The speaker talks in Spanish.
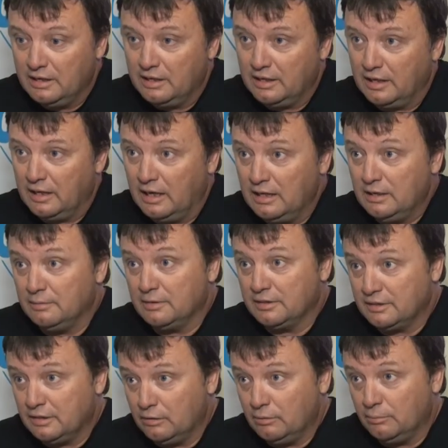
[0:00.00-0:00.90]
eh, ha
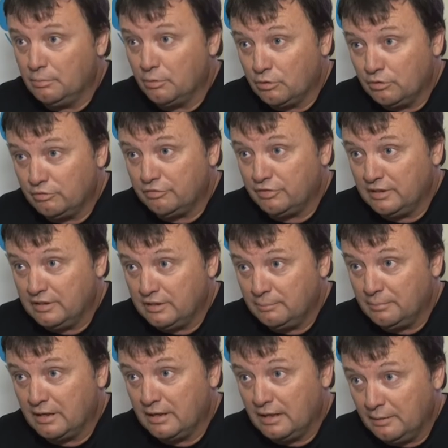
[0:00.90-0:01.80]
levantado un poco
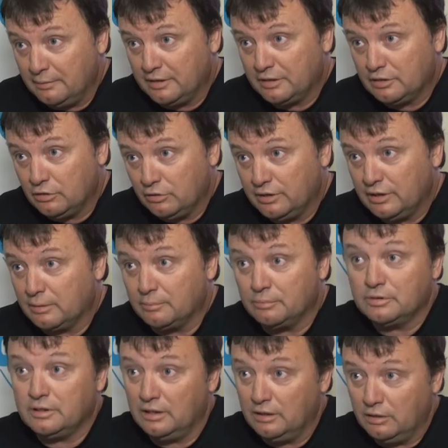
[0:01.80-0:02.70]
enfrente para la victoria,
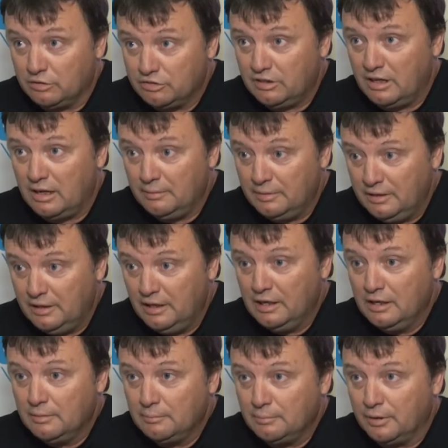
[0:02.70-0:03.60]
como ustedes lo saben,
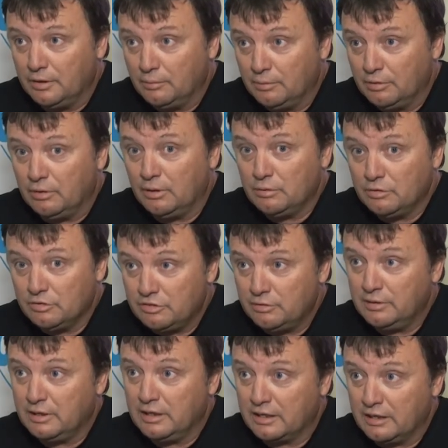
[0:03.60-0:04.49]
pero bueno, la Unión
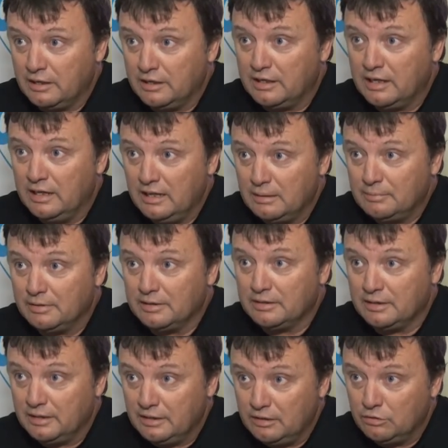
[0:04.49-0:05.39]
Cívica Radical ha
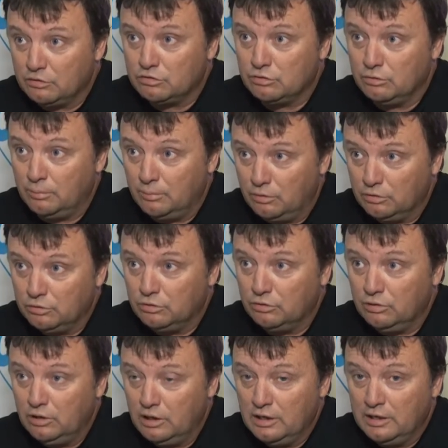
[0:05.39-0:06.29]
mantenido sus
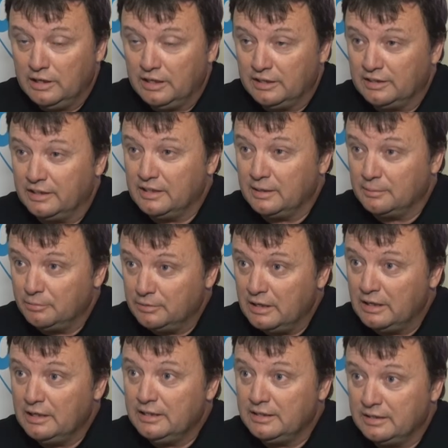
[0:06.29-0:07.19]
votos y teníamos
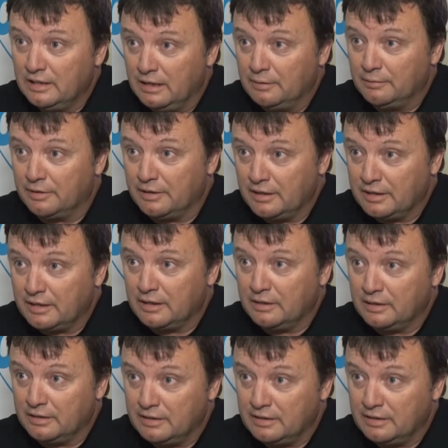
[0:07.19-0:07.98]
una lista, la verdad que